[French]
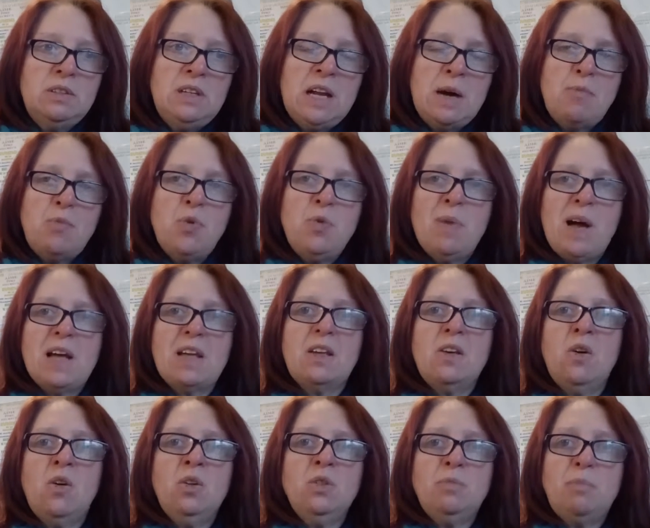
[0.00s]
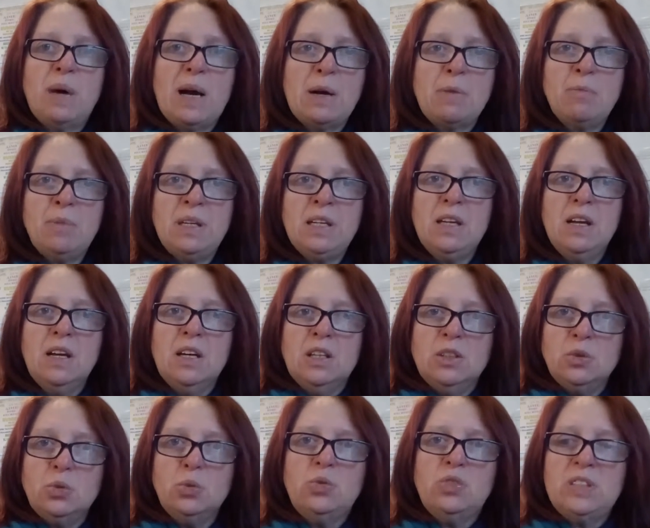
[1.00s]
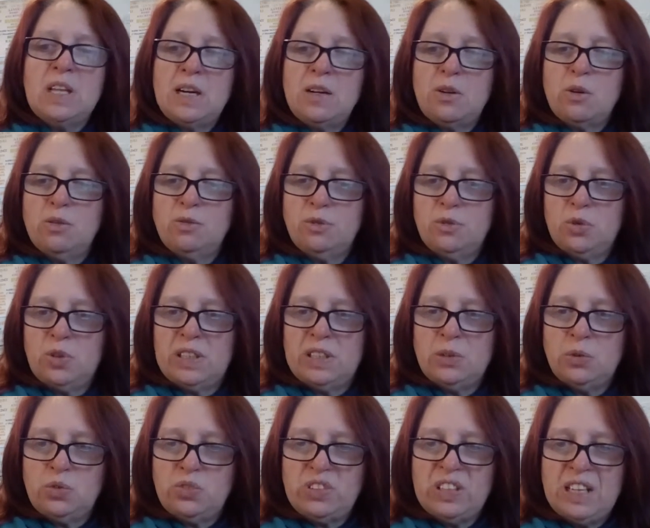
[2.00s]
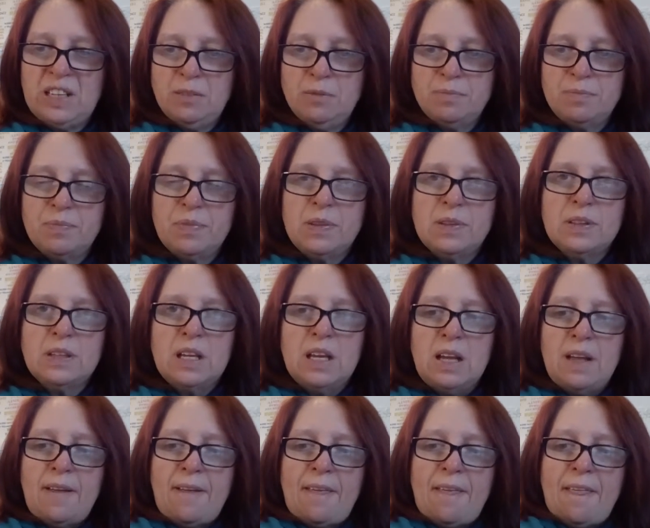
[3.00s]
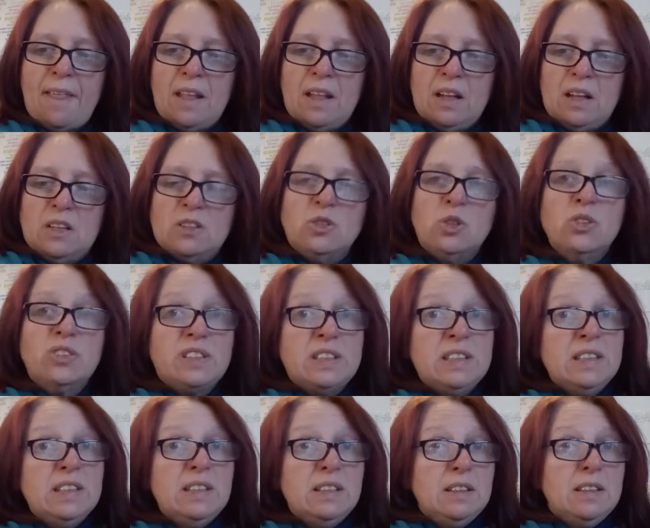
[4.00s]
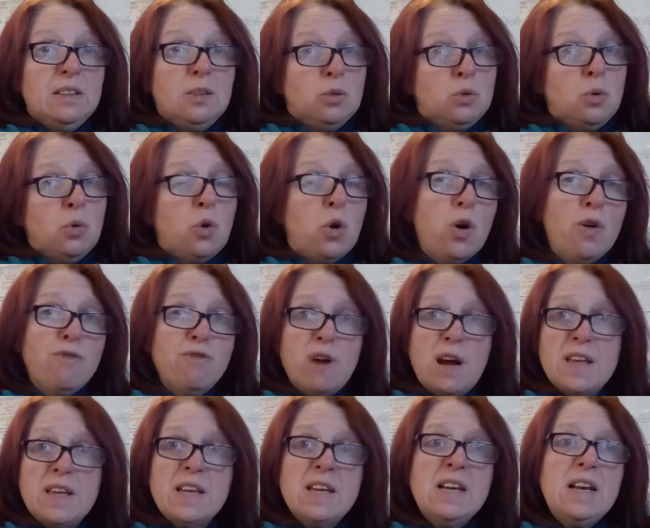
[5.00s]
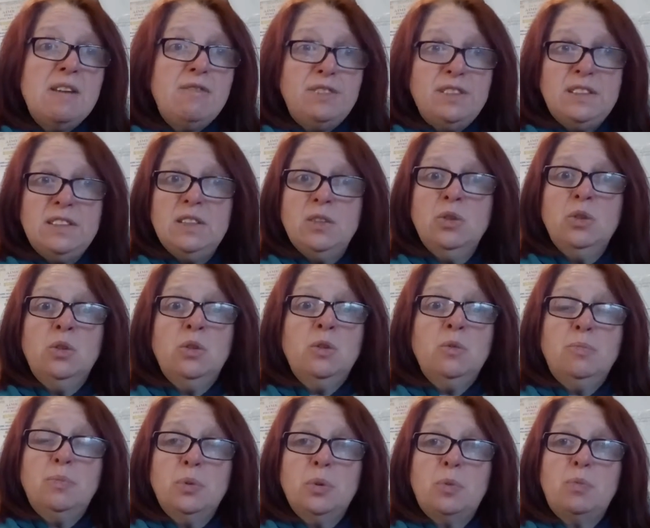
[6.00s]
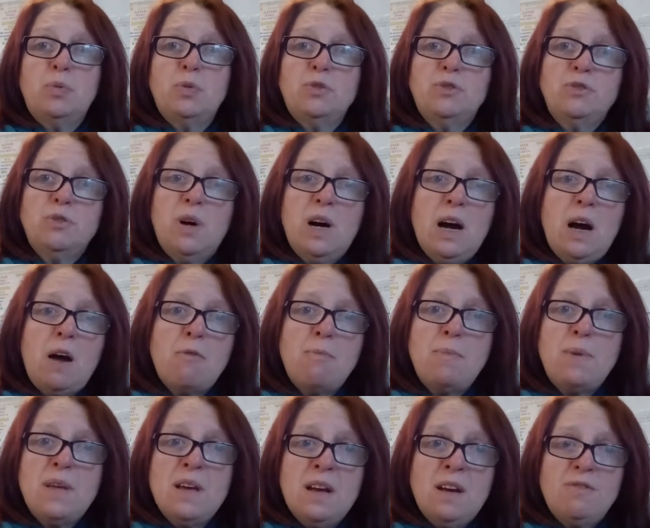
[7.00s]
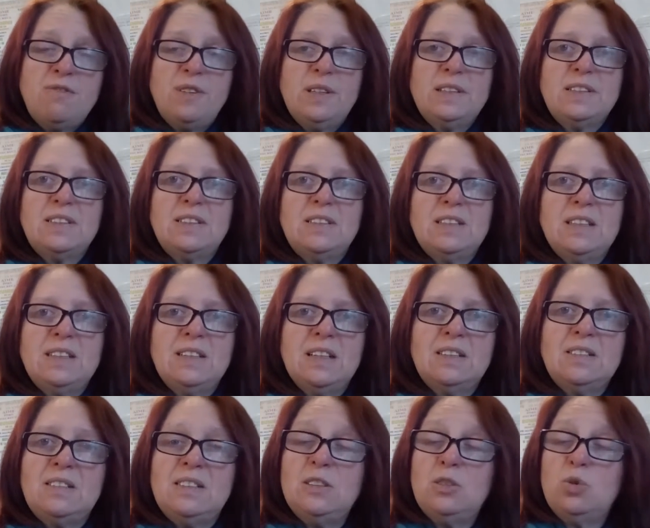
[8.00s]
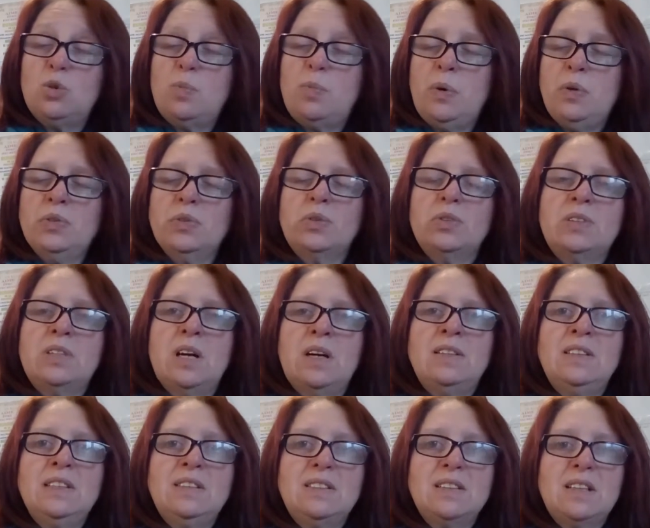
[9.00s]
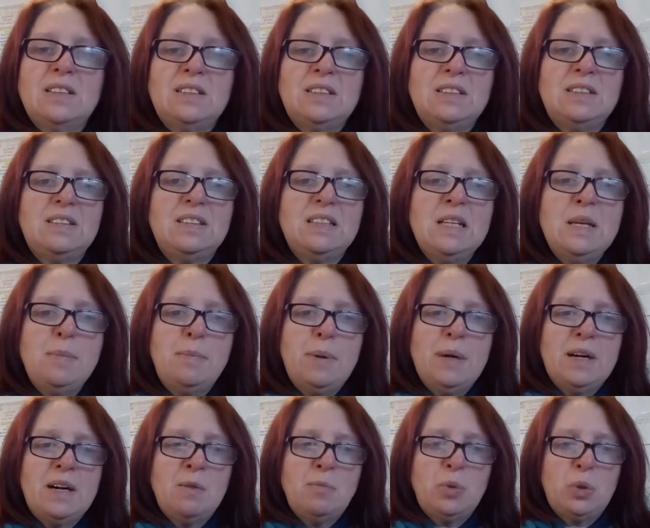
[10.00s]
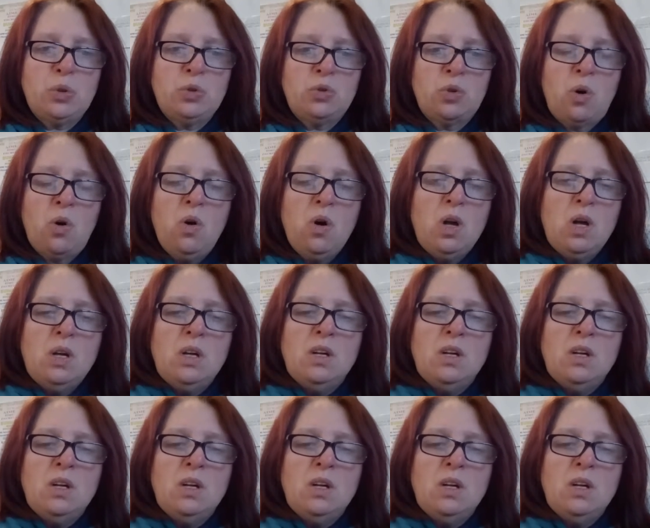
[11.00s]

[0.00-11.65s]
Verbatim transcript: la plus marquante parmi toutes celles que vous aurez notées. Notez ou revoyez la vidéo pour pouvoir bien faire cet exercice. Je pense que c'est un exercice hyper important.